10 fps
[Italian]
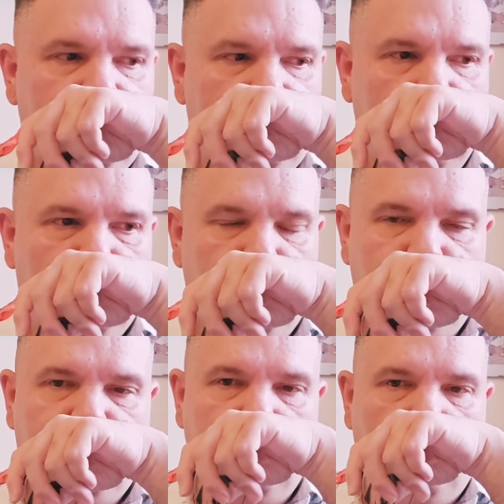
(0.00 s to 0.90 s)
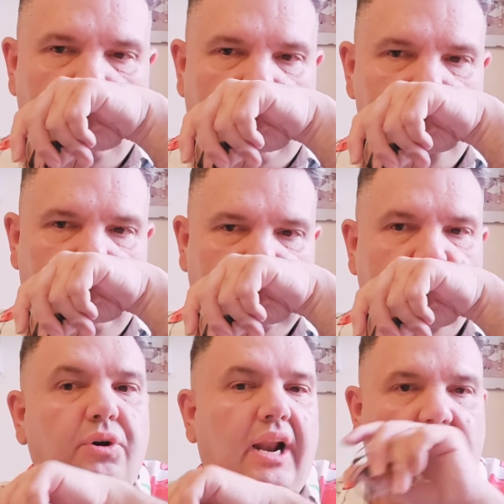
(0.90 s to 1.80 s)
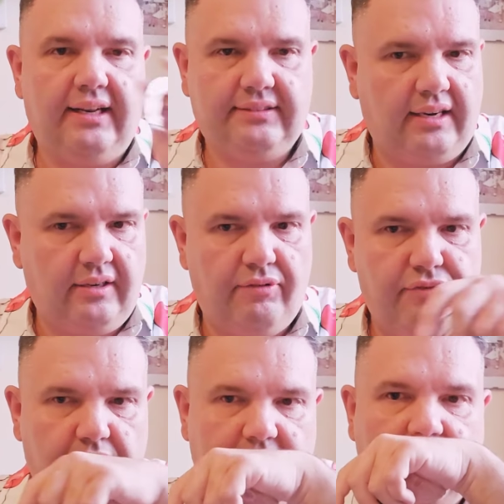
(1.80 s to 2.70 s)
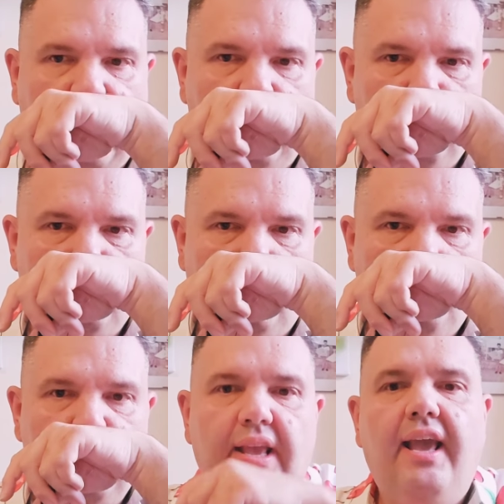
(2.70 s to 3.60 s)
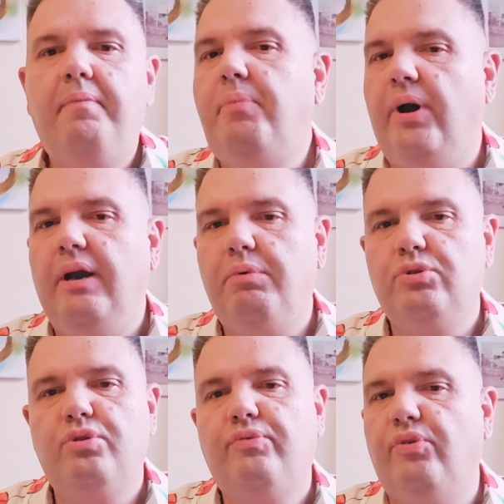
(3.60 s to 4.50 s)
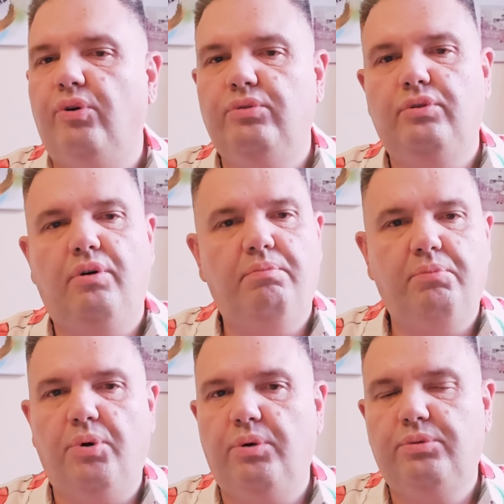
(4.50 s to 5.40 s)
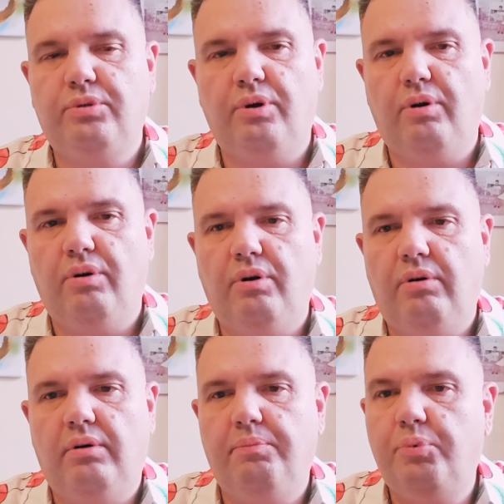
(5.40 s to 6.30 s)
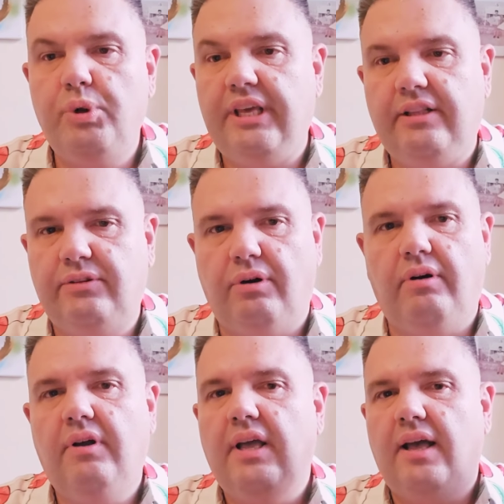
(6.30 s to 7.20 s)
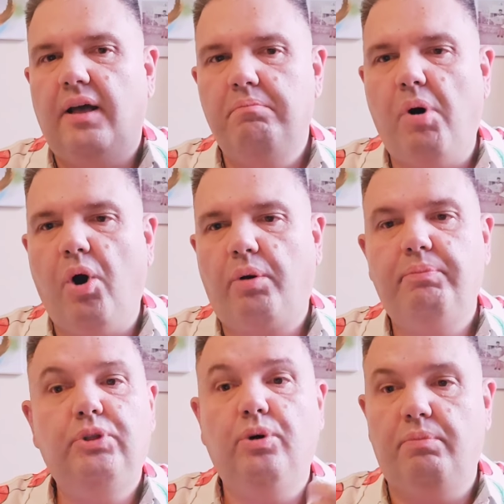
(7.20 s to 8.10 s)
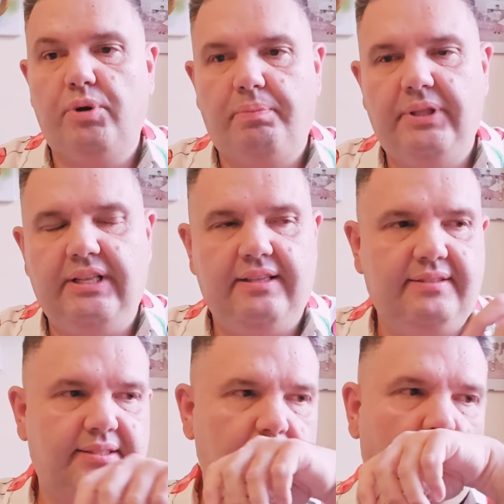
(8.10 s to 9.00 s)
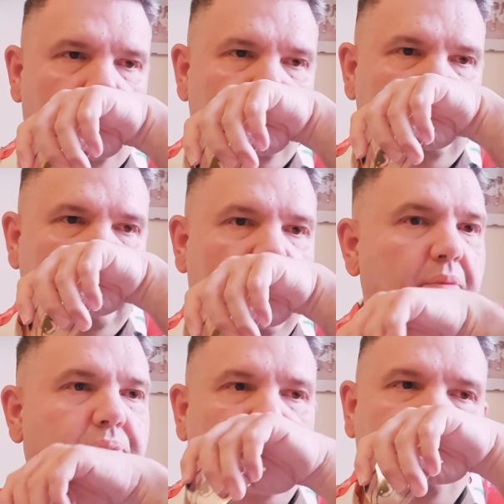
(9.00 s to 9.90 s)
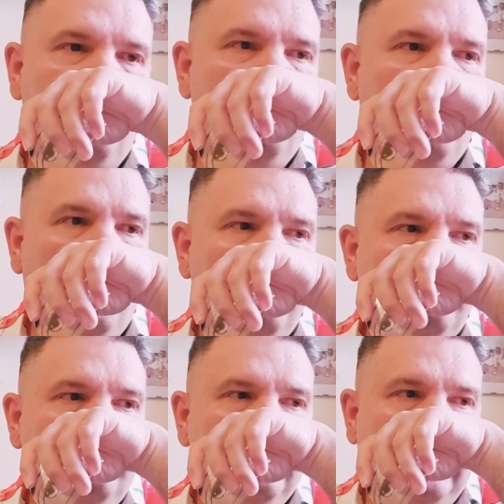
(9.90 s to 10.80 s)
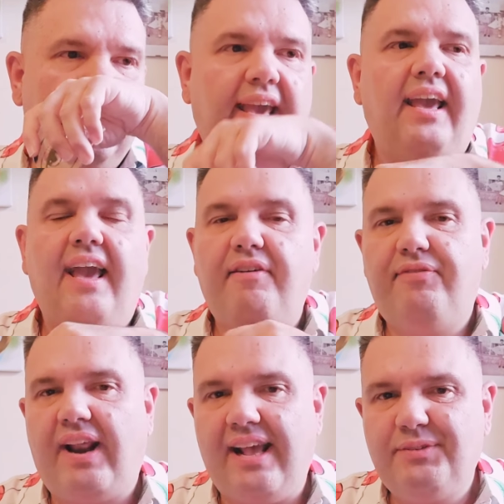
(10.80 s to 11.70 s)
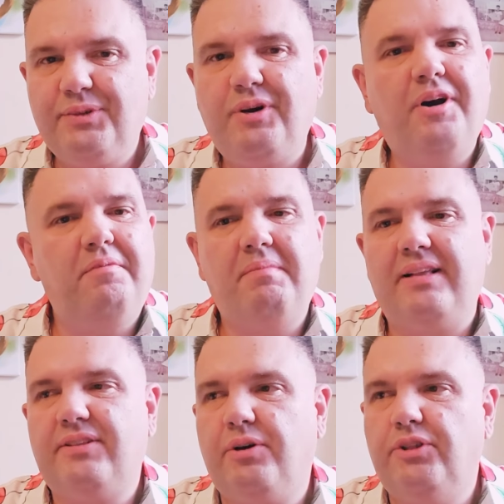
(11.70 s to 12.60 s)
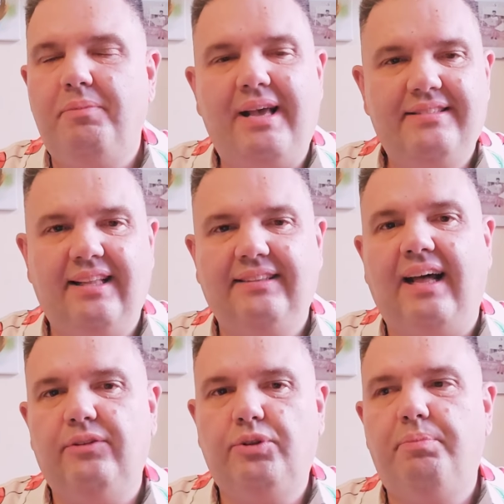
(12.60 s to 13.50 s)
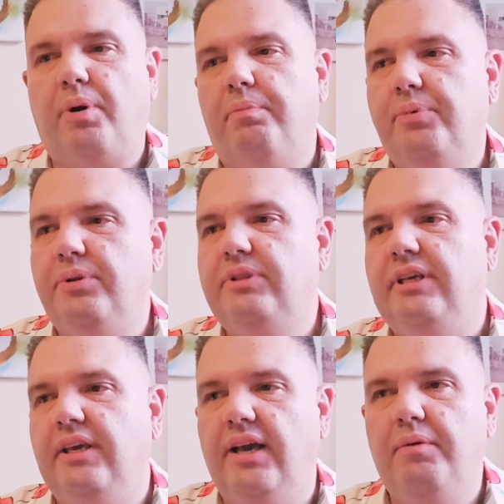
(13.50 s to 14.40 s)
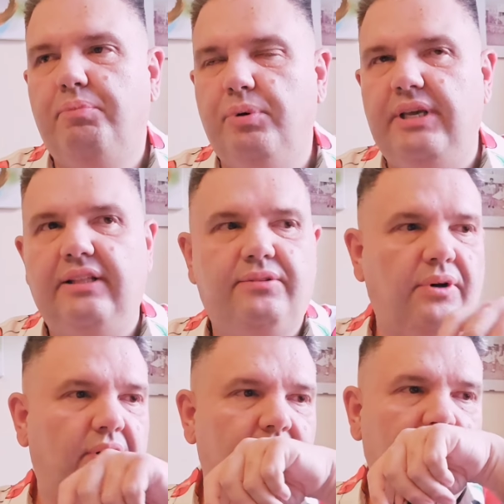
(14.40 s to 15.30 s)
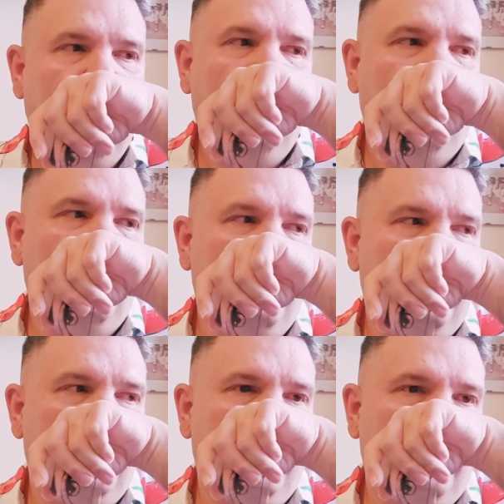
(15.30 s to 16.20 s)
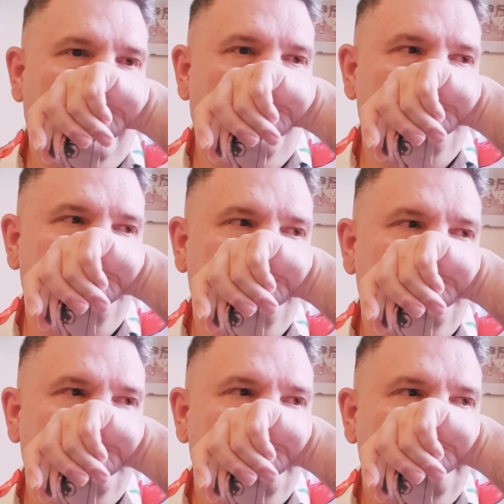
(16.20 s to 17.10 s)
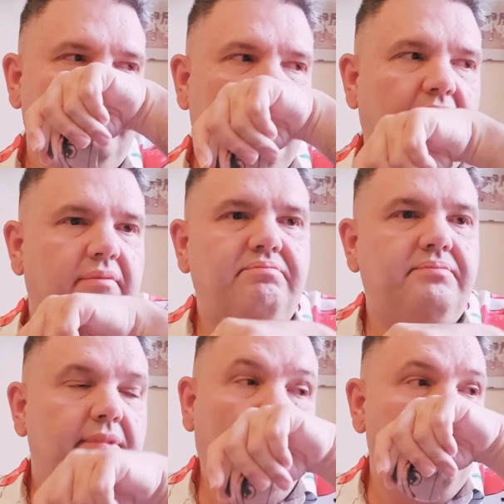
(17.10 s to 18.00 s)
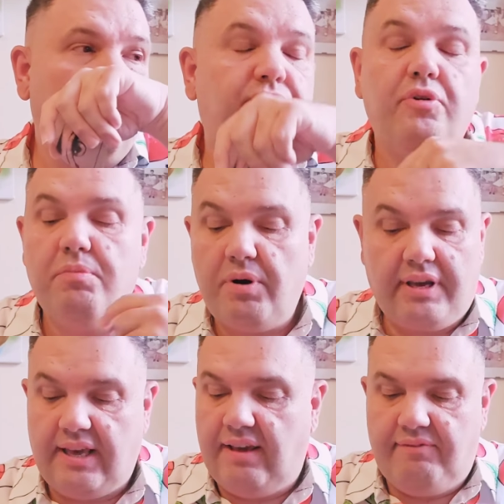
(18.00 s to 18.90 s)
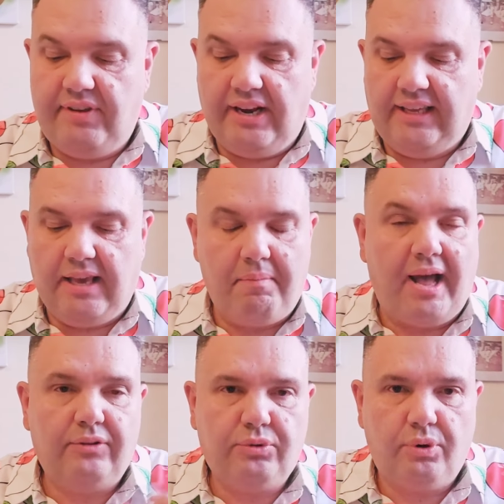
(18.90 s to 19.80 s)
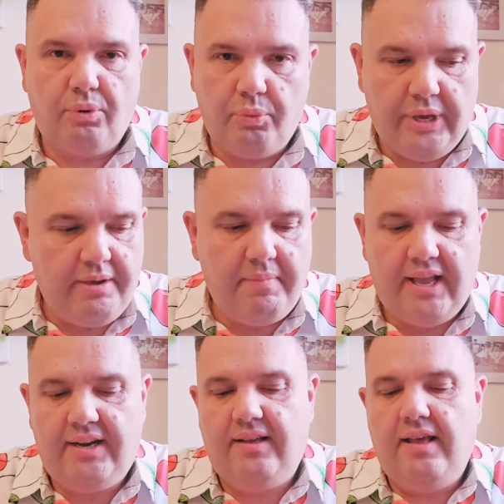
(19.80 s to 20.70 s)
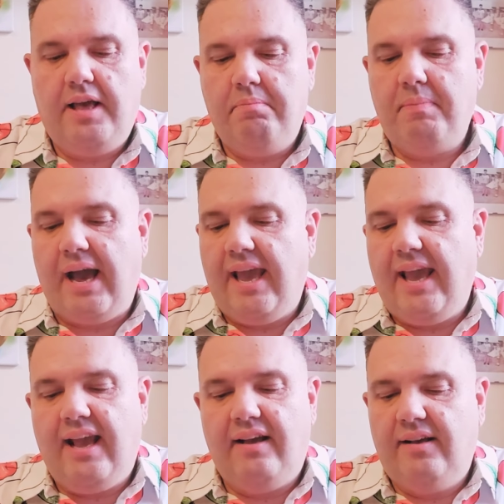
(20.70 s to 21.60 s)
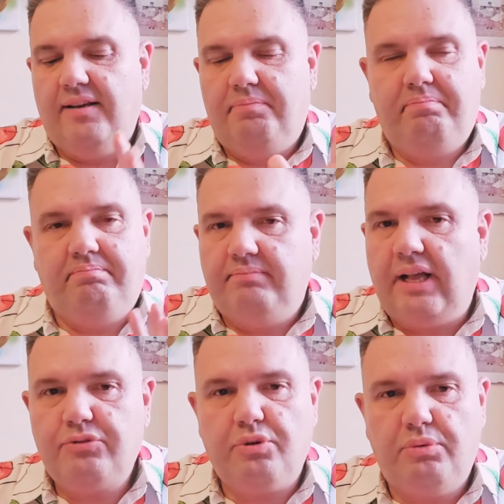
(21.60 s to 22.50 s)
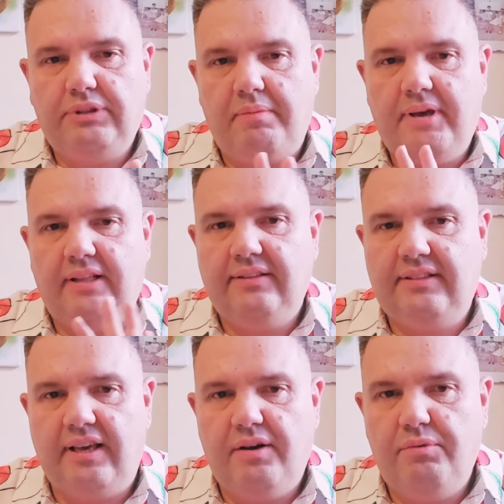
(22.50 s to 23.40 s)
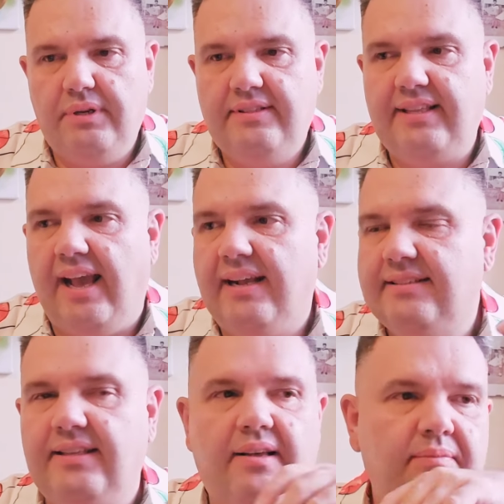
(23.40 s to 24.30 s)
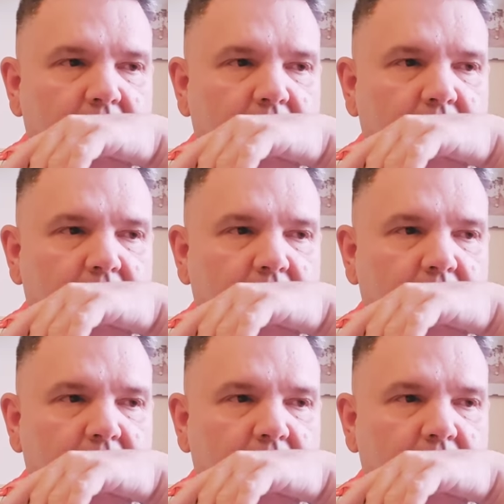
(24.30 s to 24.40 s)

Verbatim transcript: nessun fiore in particolare, tranne il fiore d'arancio. E poi ha questo fondo molto pulito, morbido, morbidissimo. È un profumo che è fresco, ma secondo me sa tanto proprio di eh, pulito. Ehm, eh, eh, è un profumo che viene chiamato women, ma è eh, assolutamente unisex